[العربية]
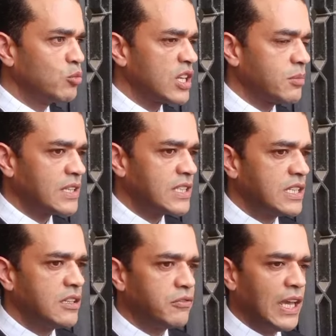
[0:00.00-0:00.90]

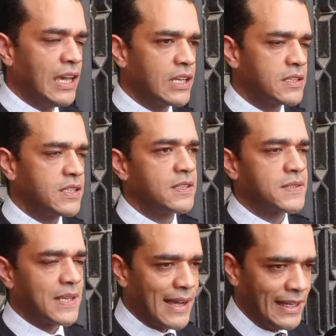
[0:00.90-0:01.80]
متابعته في حالة
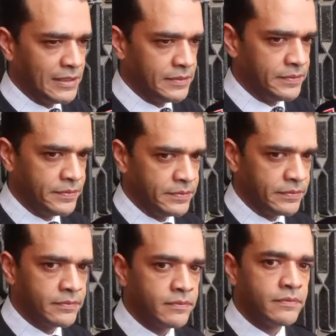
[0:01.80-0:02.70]
صلاح أستاذ
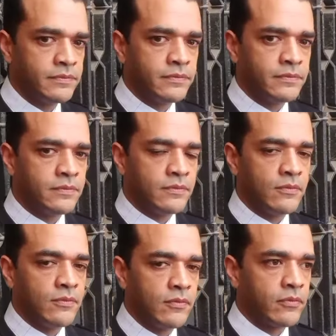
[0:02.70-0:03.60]
أشرف بغينا نعرفوا
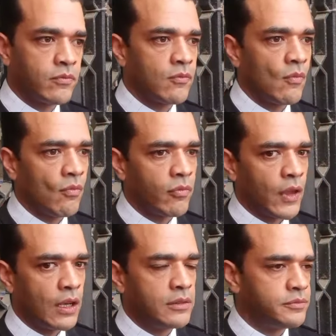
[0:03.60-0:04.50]
التهم اللي منسوب
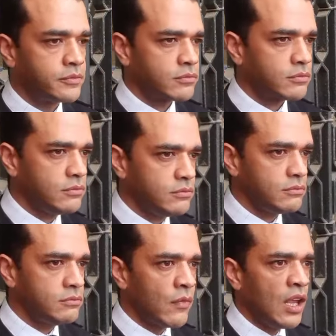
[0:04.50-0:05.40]
ليهم
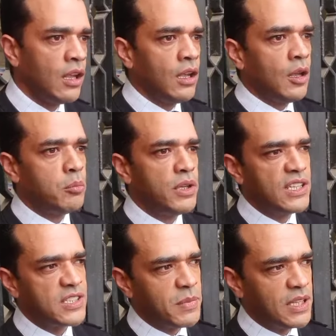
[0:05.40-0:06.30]
كامل
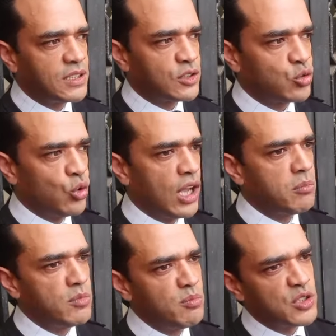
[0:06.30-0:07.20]
بالنسبه للتهم
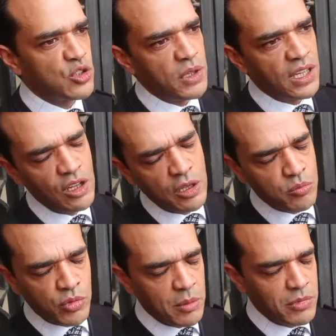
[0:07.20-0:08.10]
المسوبه
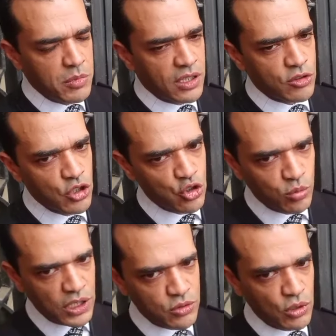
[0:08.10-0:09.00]
كلهم كاملين ما نقدرش
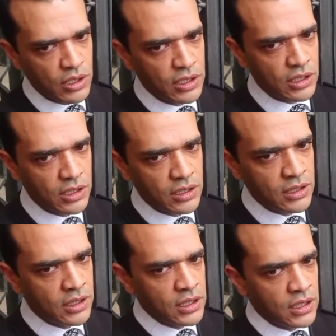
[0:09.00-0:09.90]
نجاوبك على السؤال غير
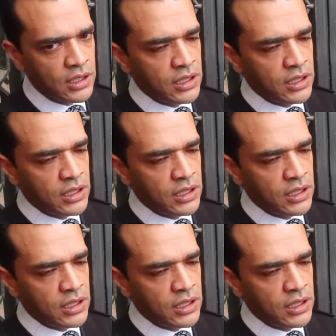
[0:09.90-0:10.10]
ديال الموكل